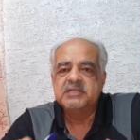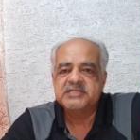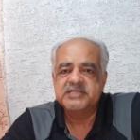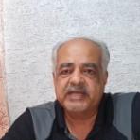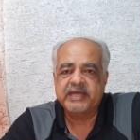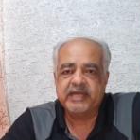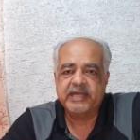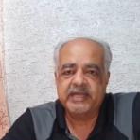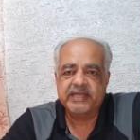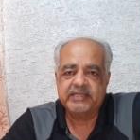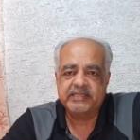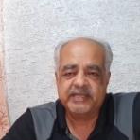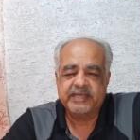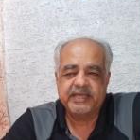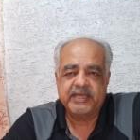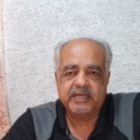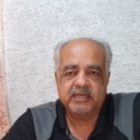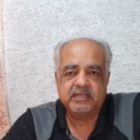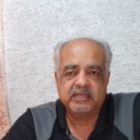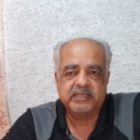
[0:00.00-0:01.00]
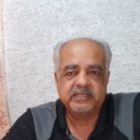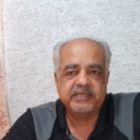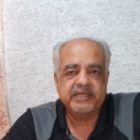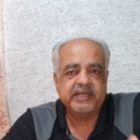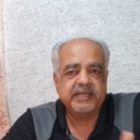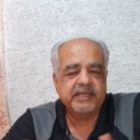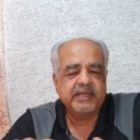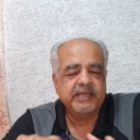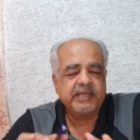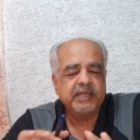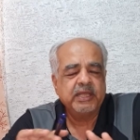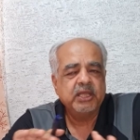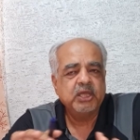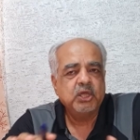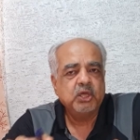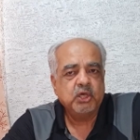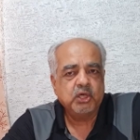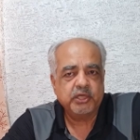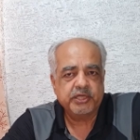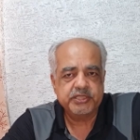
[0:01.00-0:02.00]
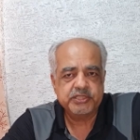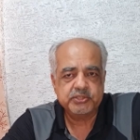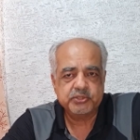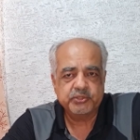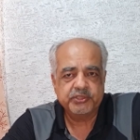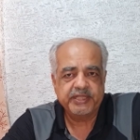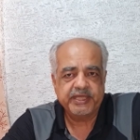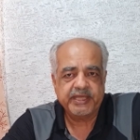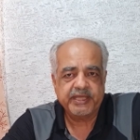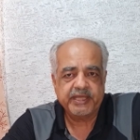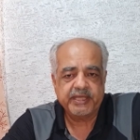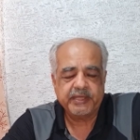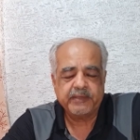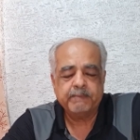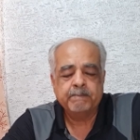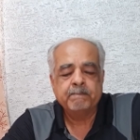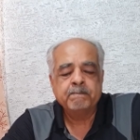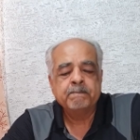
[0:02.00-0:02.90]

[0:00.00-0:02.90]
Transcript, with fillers: सेरेलेक तैयार कर देंगे और इसको देंगे